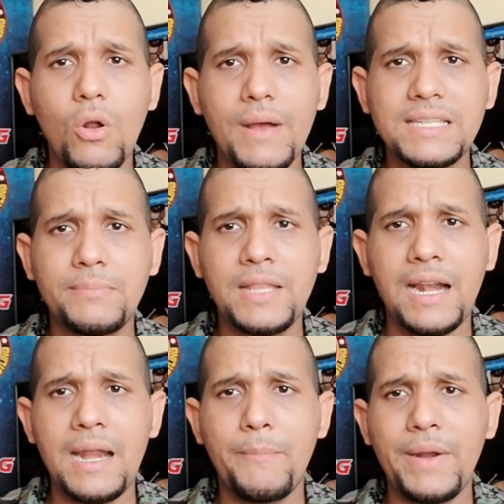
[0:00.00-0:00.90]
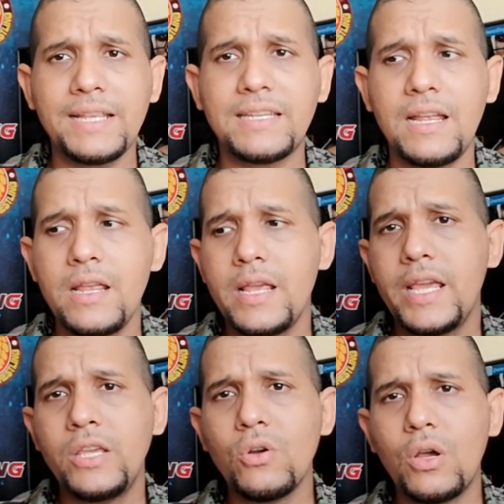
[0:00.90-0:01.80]
lo va a aceptar la empresa.
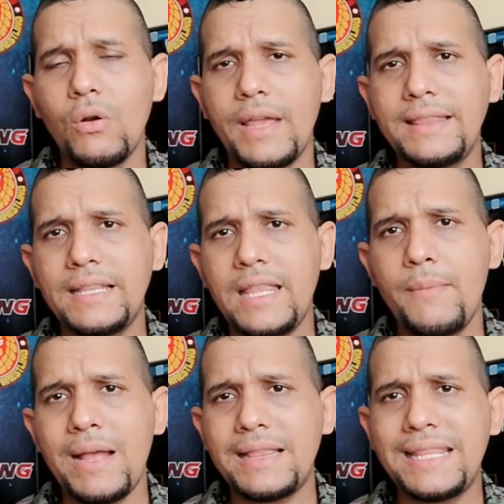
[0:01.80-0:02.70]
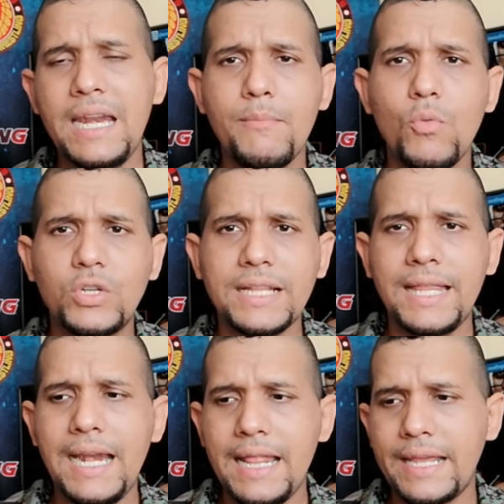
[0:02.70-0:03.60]
Y yo creo que este tema tiene mucha
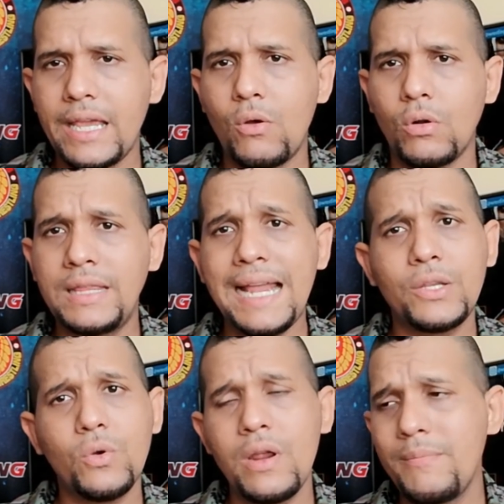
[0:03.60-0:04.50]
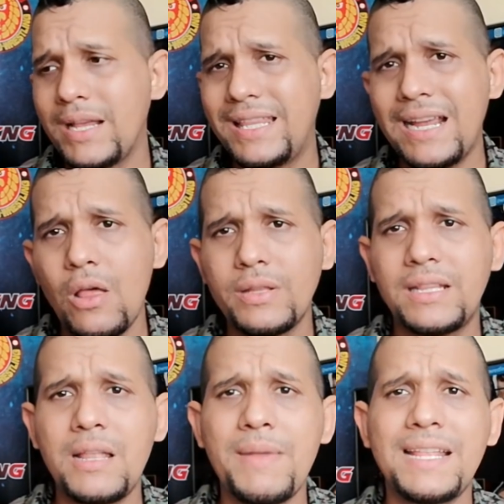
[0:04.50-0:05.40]
tela de qué cortar. Yo he investigado este tema